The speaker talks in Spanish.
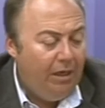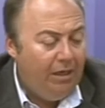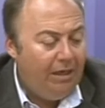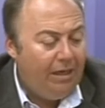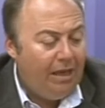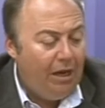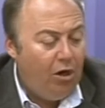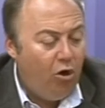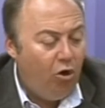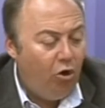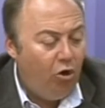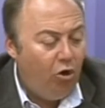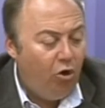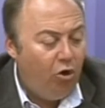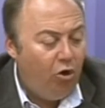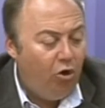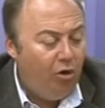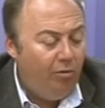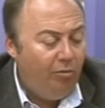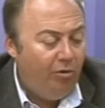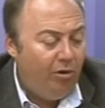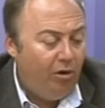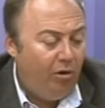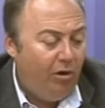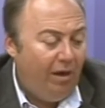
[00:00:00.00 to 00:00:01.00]
que es lo lógico,
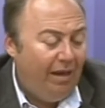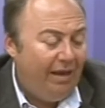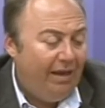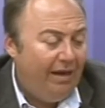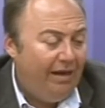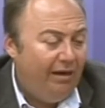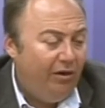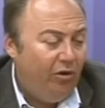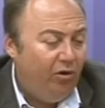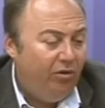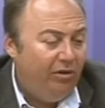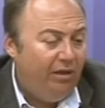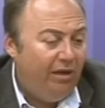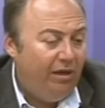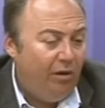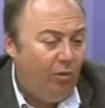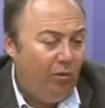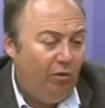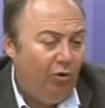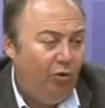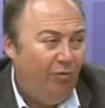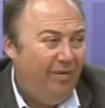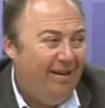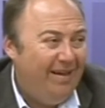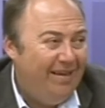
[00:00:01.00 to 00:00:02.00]
porque hay que recordar que
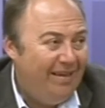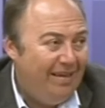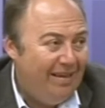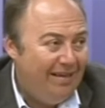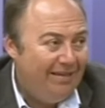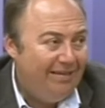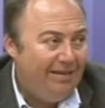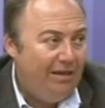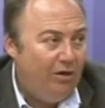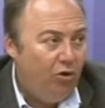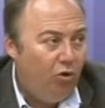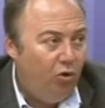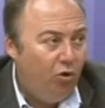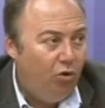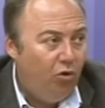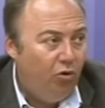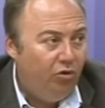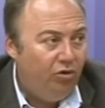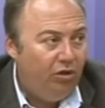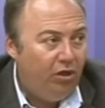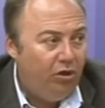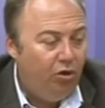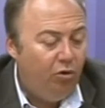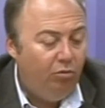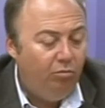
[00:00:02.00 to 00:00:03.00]
cuando Bankia salió,
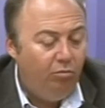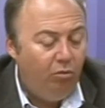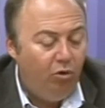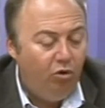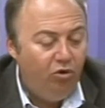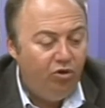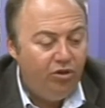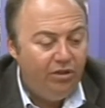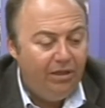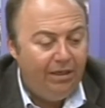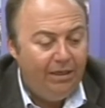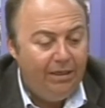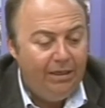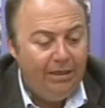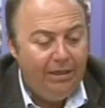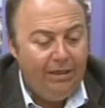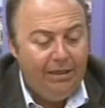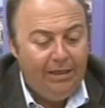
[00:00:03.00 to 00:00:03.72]
salió en bolsa,